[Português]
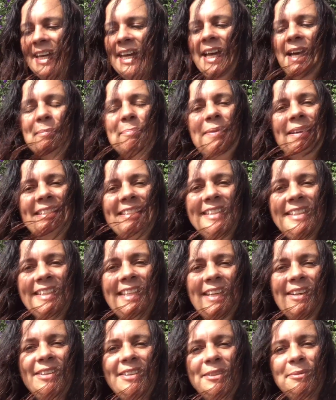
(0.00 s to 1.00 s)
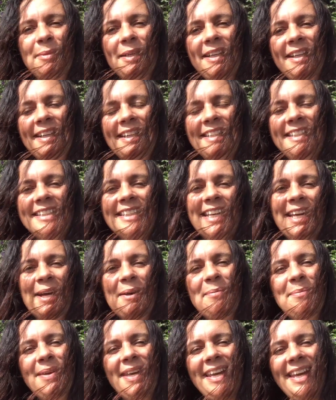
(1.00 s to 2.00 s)
A paz de Deus, irmã Angela.
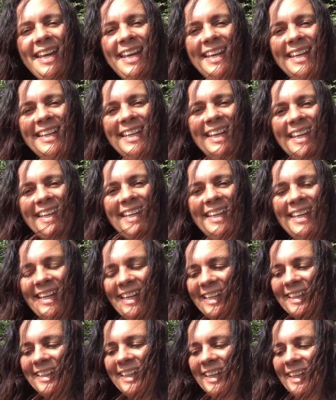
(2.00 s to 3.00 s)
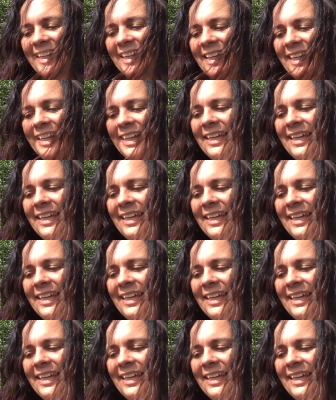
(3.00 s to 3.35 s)
Amém, querida.